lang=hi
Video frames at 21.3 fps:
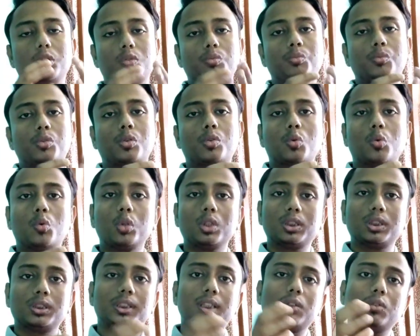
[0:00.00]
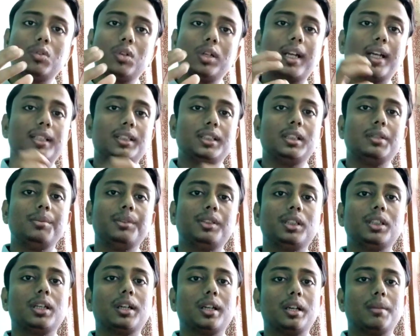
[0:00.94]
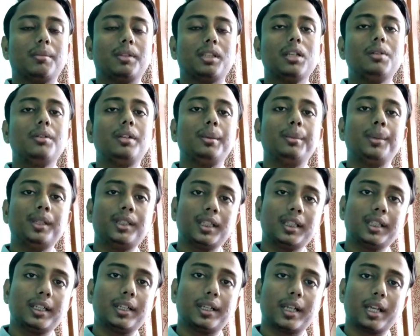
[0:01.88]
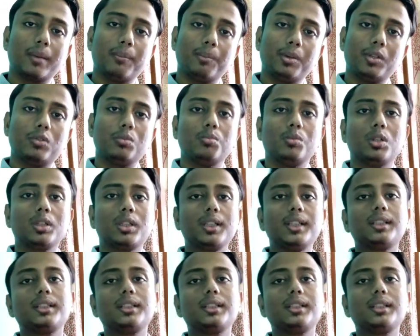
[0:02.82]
तुमको क्वेश्चन को कैसे रिवीजन करना है मतलब रिवीजन के टाइम पे तुमको